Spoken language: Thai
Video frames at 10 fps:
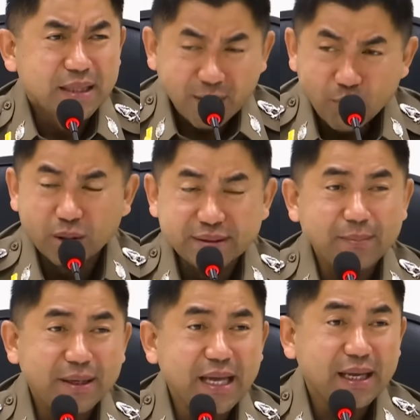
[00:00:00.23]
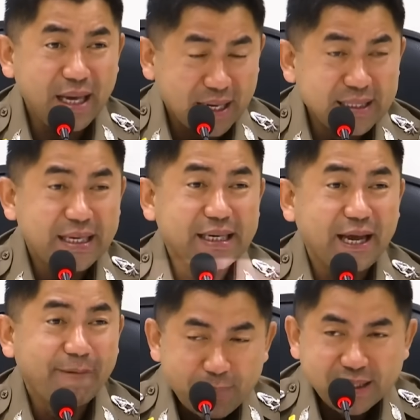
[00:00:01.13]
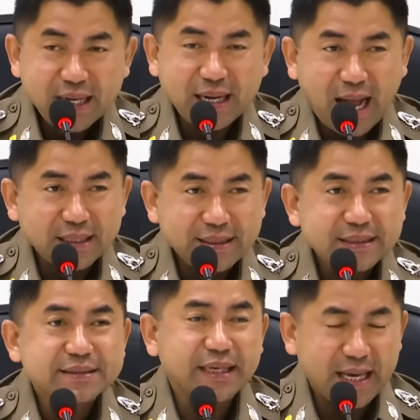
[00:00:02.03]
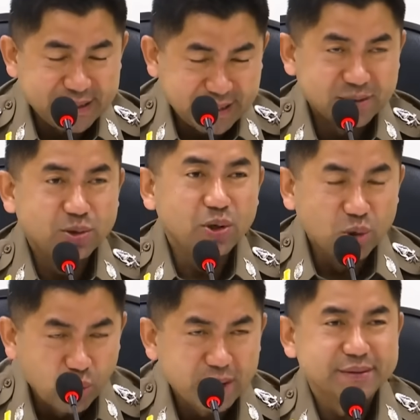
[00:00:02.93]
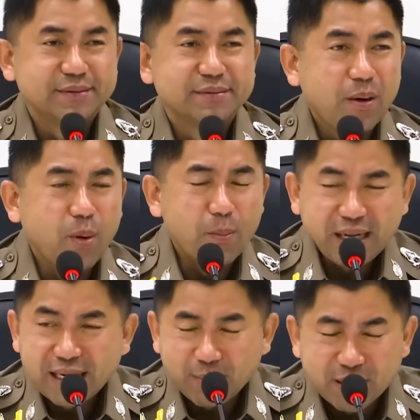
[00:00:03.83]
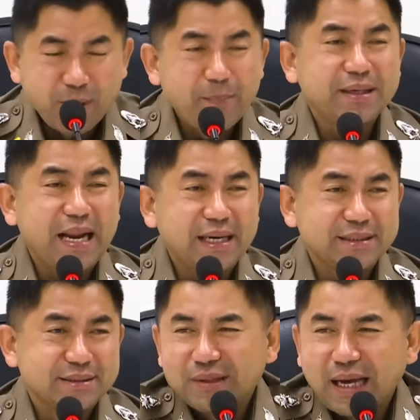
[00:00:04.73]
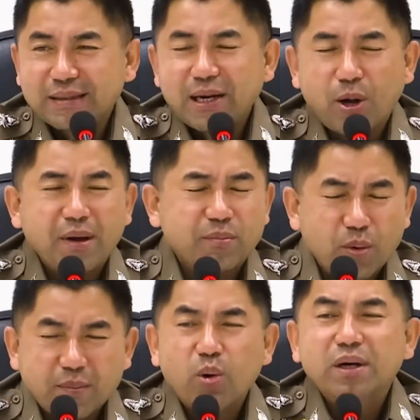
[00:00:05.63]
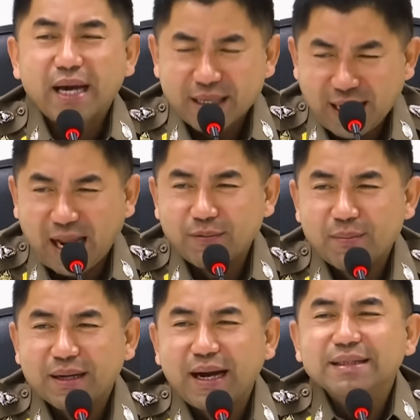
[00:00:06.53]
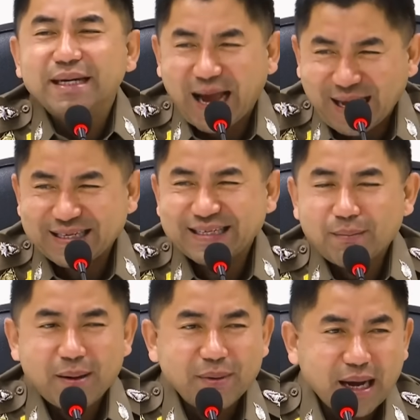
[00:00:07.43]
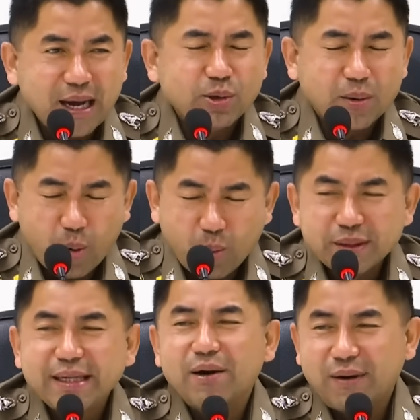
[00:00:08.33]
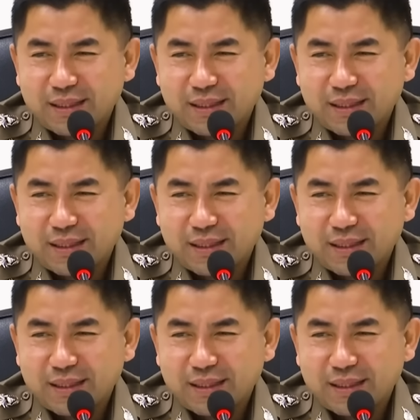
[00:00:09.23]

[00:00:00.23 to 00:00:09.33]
ทั้งหมดนี้ไม่ใช่เรื่องคดีนะ เป็นเรื่องการดิสเครดิตล้วนๆ เพราะผมไม่ได้รับเงินเว็บมานันนะท่านเราไปมัวโมเรื่องแล้วกันว่ามันเกิดยังไง ทำไมมันเกิดอยู่กับผมคนเดียว